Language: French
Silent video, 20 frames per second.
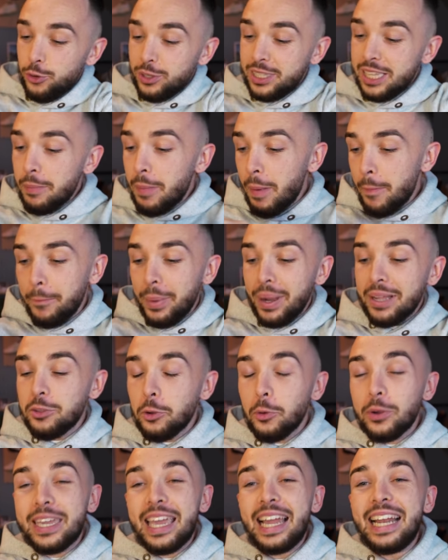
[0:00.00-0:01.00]
je sais même pas
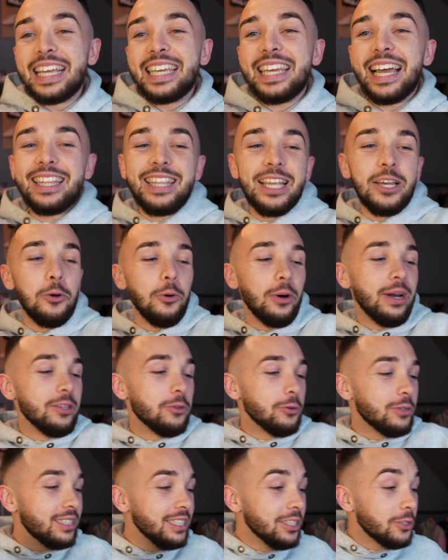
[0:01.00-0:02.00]
dans quelle catégorie
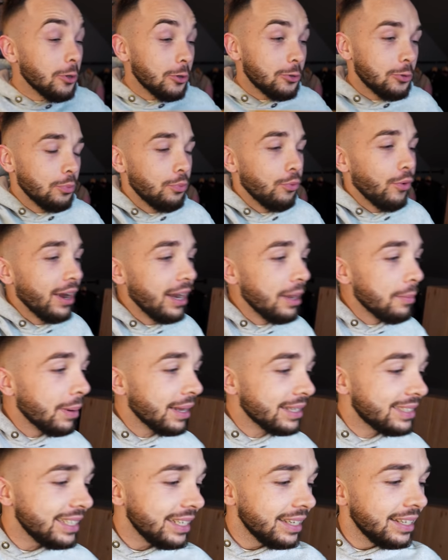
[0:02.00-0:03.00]
de sneakers on pourrait les
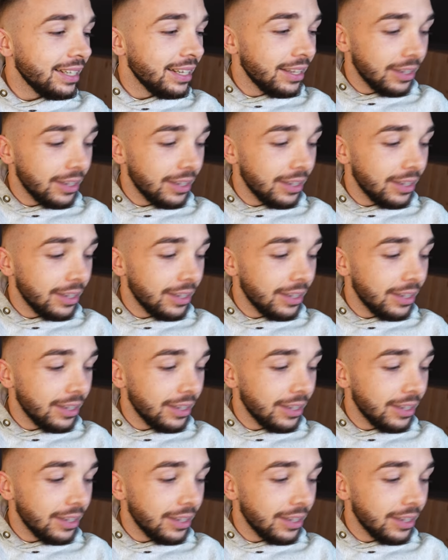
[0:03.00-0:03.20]
placer